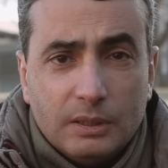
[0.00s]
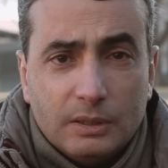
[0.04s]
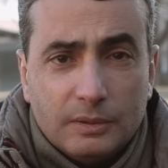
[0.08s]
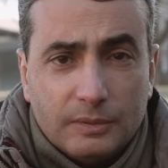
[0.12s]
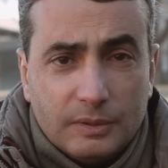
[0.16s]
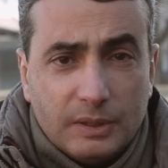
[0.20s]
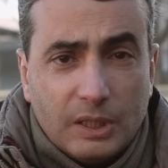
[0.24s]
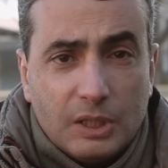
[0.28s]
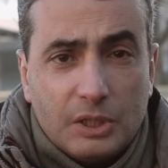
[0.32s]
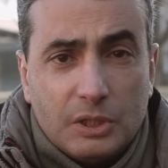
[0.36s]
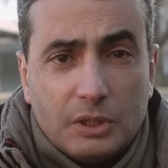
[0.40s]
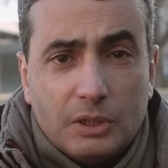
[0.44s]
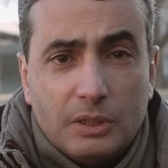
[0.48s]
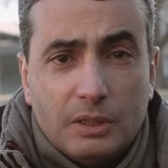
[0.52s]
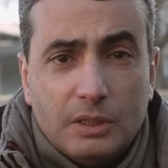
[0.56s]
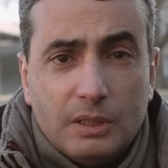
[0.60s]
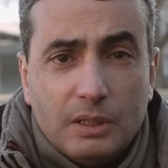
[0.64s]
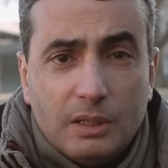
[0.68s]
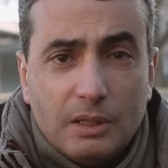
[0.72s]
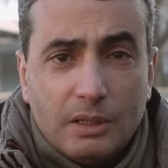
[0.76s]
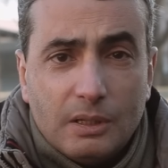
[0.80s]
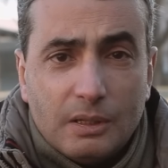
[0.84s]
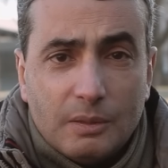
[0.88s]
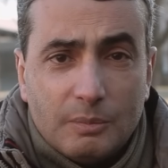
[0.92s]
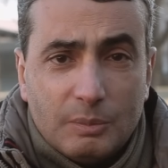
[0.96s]
в нашей
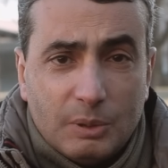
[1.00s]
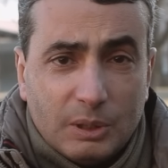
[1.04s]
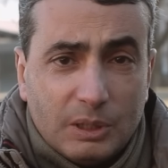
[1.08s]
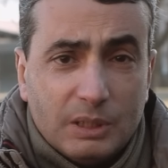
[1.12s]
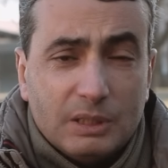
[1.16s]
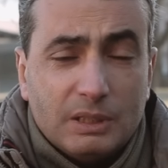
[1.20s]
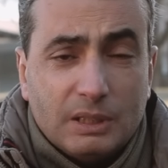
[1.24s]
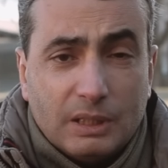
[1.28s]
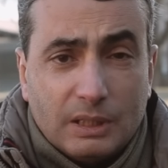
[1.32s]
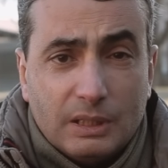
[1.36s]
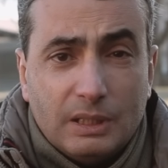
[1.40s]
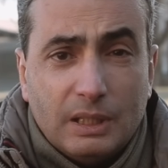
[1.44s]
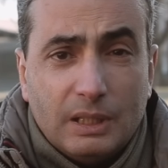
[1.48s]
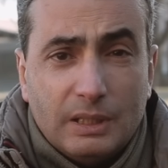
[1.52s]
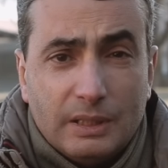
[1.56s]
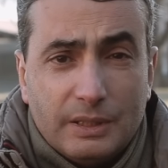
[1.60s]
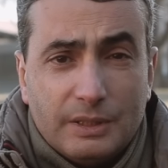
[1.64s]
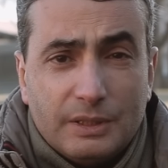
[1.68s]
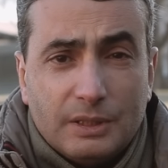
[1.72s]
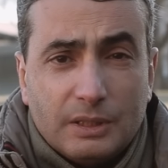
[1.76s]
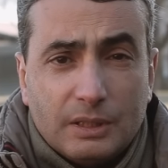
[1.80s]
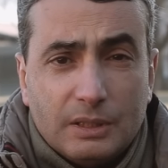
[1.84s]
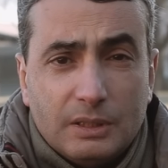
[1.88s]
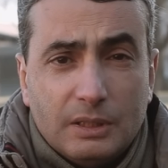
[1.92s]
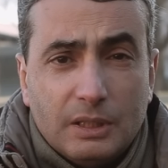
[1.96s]
многострадальной
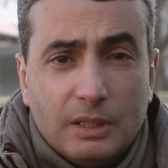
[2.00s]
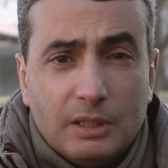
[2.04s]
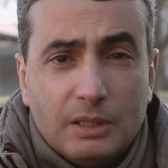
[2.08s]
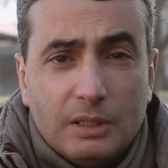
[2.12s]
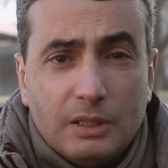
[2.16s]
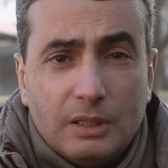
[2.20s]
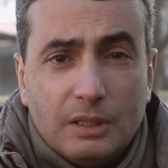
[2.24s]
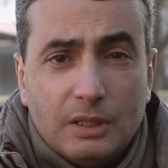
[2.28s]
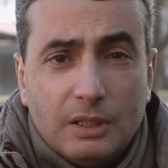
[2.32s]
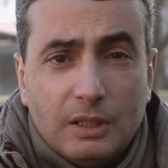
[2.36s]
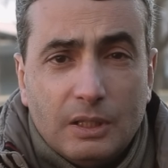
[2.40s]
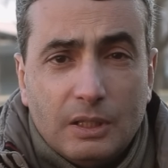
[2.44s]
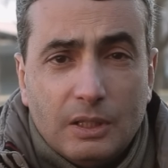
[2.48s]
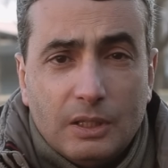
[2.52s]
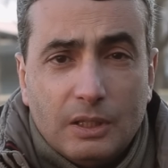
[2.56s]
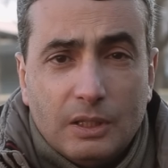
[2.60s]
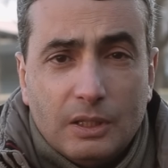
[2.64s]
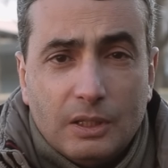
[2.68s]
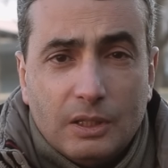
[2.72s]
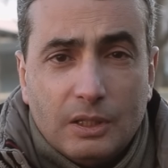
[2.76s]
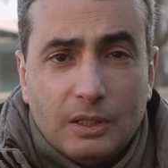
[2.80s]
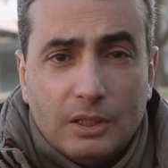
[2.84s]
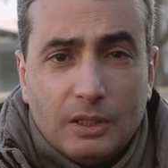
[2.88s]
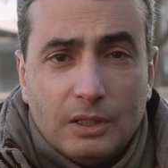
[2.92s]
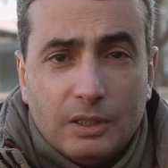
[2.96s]
стране,
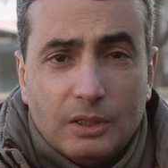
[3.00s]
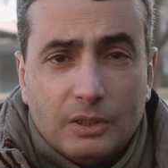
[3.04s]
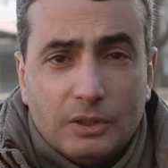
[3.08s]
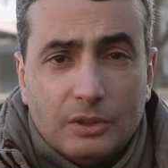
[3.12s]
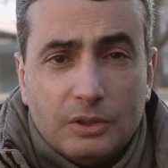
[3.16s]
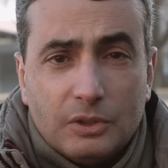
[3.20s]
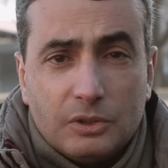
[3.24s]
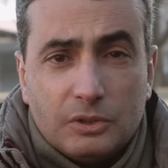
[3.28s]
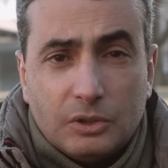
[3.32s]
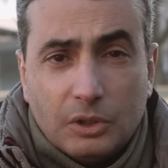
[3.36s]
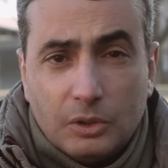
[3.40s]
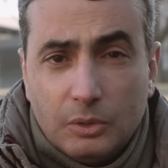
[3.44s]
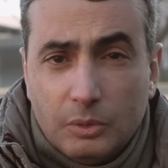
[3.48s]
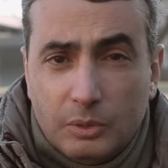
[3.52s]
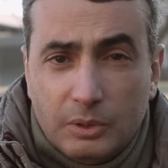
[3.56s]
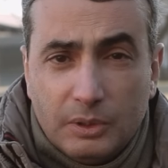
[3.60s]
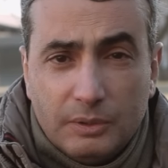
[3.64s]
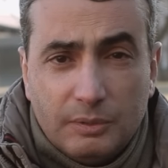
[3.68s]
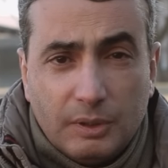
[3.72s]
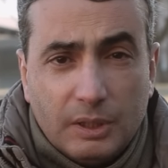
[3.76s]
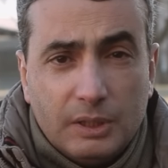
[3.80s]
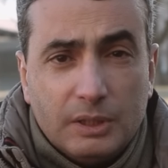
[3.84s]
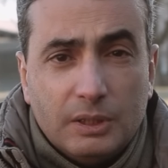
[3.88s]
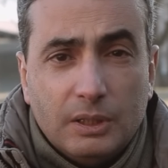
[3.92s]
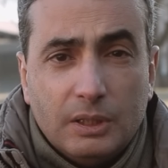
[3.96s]
что люди
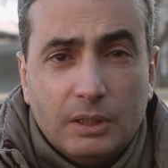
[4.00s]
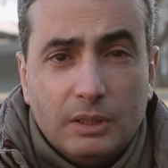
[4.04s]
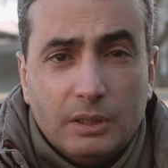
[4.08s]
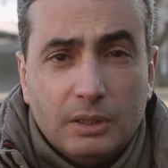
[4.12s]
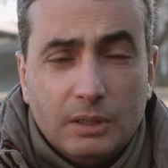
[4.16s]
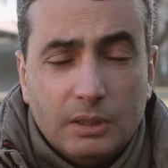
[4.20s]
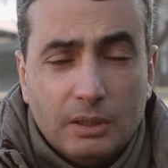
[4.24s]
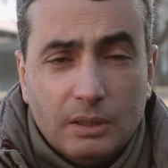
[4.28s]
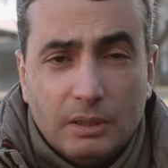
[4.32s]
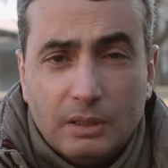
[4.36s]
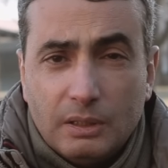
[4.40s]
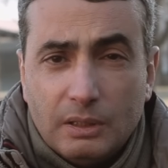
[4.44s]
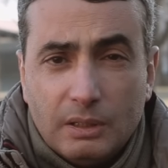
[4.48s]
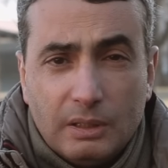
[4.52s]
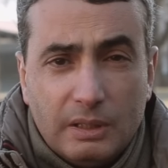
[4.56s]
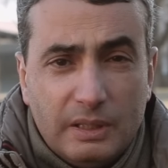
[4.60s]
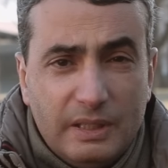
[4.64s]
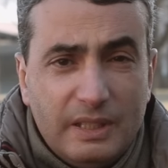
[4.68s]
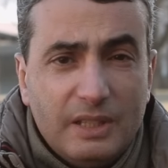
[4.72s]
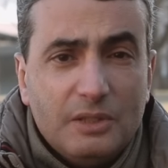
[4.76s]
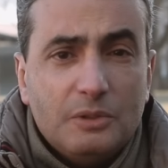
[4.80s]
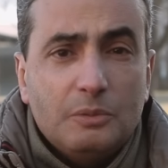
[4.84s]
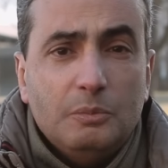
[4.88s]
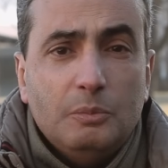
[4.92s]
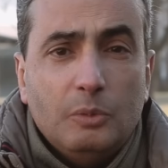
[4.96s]
войны
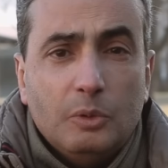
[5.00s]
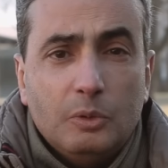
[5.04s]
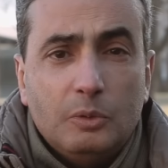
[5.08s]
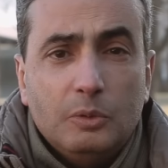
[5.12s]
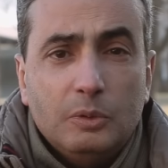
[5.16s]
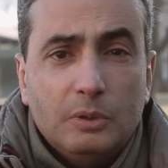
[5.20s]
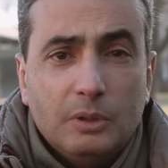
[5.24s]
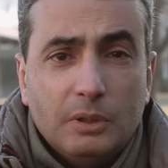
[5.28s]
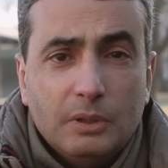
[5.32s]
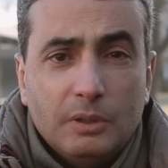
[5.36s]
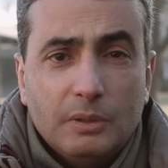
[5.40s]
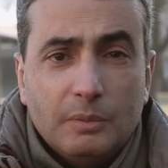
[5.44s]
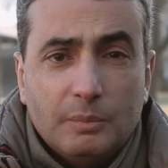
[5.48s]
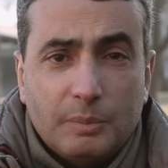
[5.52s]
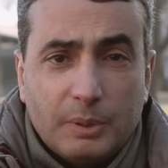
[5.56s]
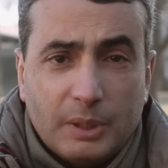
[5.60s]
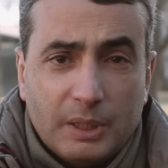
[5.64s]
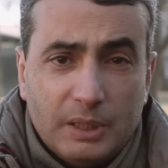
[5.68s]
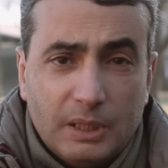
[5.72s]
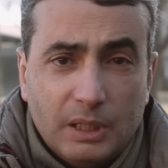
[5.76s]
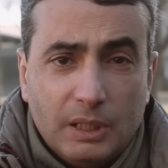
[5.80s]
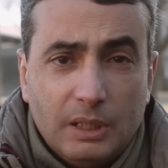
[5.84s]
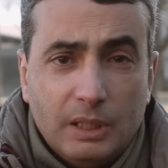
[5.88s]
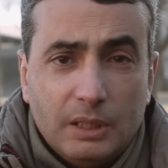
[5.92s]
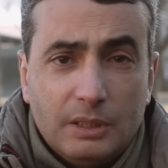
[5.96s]
не смогут
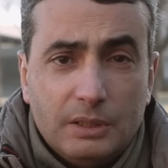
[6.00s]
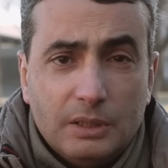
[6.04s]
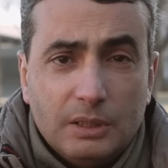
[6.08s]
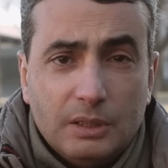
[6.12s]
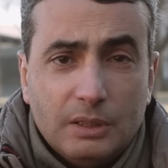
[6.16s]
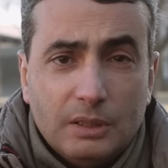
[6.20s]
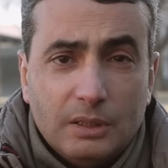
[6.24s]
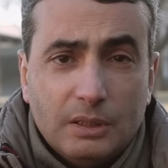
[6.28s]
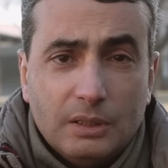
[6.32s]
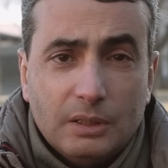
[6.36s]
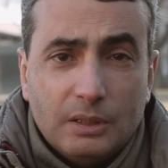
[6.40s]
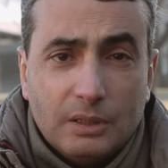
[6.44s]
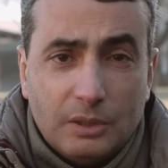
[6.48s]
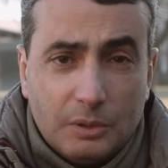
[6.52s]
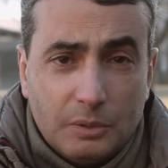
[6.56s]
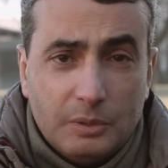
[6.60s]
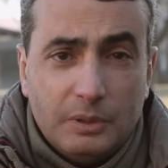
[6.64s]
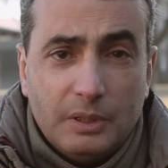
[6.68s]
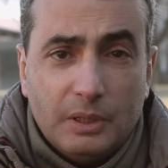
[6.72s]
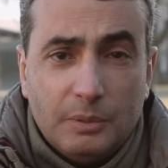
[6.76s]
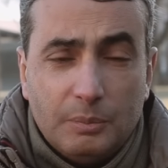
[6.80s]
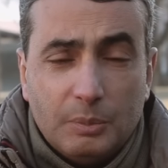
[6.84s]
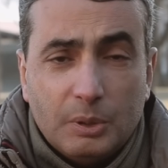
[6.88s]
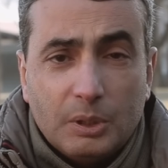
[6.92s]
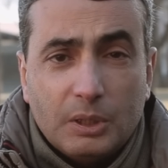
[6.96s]
преодолеть
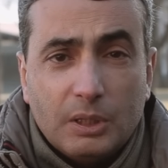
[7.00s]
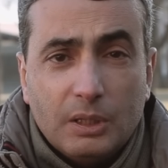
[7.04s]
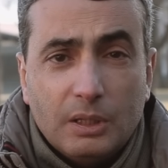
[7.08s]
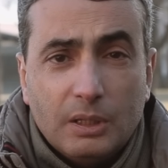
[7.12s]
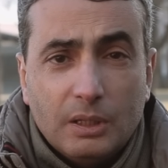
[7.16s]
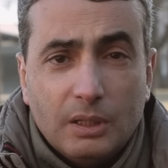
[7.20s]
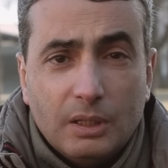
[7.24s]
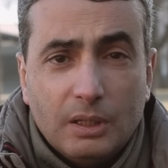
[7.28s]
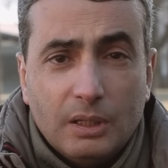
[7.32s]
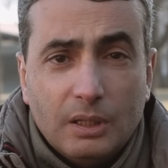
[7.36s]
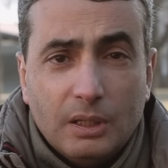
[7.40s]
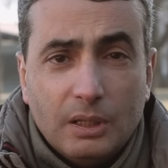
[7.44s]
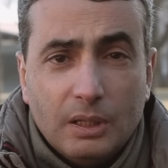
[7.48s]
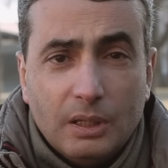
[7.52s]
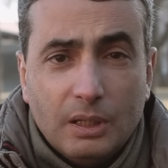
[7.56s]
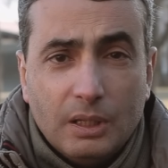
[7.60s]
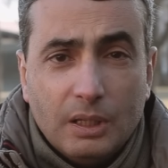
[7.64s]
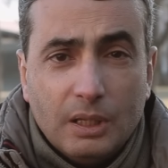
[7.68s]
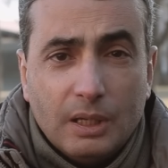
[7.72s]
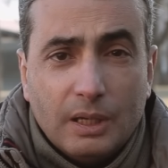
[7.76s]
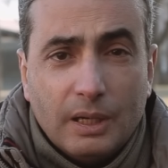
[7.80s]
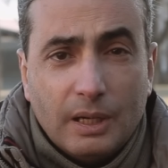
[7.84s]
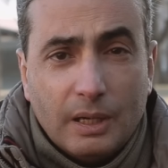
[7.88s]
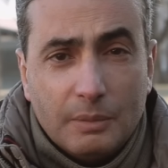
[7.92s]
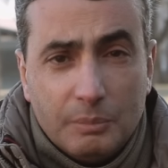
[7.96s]
людей мира,
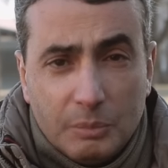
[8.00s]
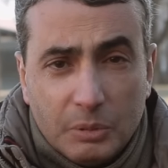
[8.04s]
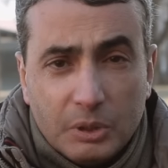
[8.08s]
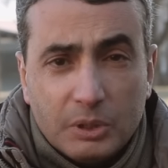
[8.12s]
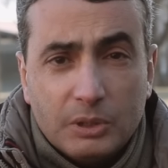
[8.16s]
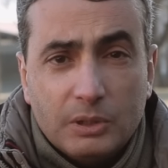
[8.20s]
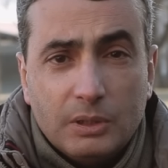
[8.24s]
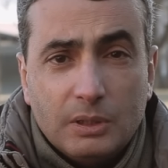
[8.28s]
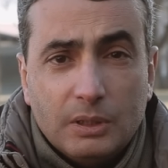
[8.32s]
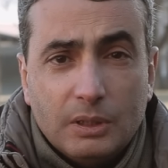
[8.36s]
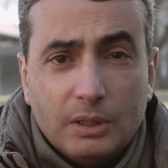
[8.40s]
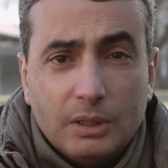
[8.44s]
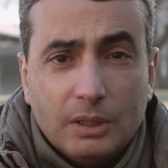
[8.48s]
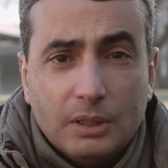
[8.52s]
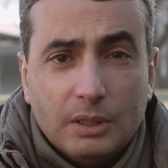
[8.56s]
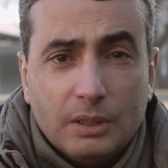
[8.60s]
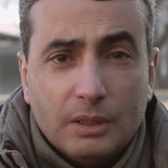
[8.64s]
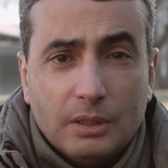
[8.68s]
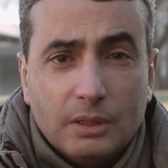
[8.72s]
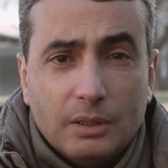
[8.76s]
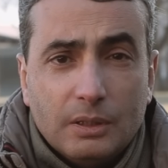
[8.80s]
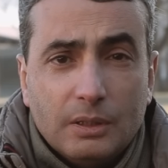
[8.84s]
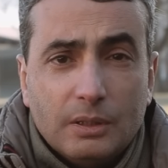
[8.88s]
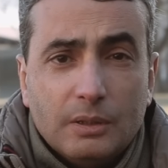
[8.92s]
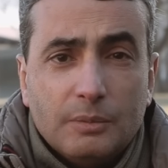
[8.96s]
а мир –
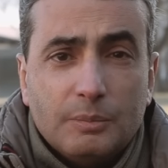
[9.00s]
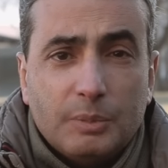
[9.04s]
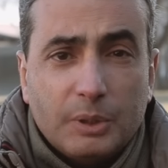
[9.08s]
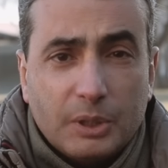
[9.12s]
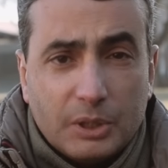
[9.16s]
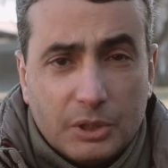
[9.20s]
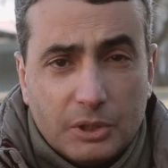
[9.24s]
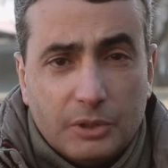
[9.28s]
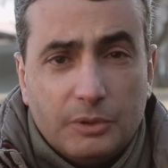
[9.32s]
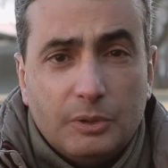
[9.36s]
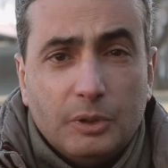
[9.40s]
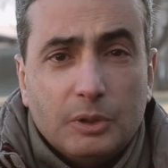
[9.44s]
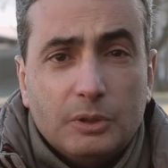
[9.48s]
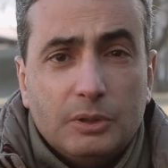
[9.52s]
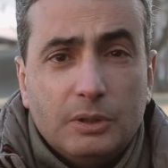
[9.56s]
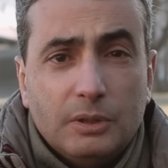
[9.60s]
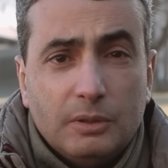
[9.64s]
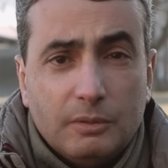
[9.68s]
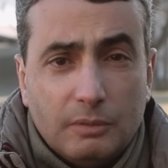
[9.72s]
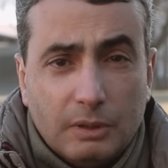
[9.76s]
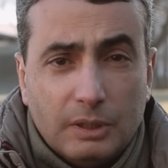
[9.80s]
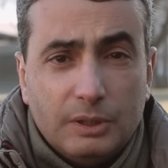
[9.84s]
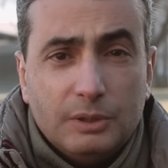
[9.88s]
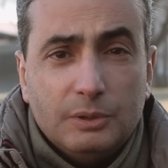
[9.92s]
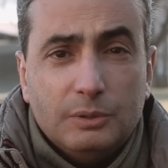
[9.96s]
переживет
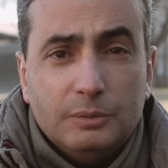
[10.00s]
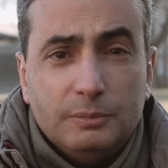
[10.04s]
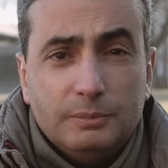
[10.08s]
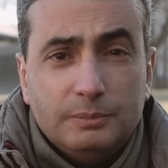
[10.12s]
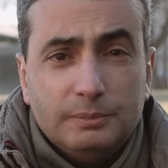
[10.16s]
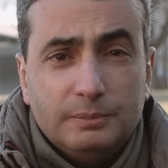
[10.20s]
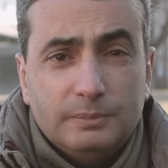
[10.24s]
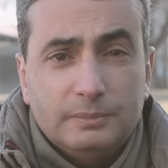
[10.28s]
войну.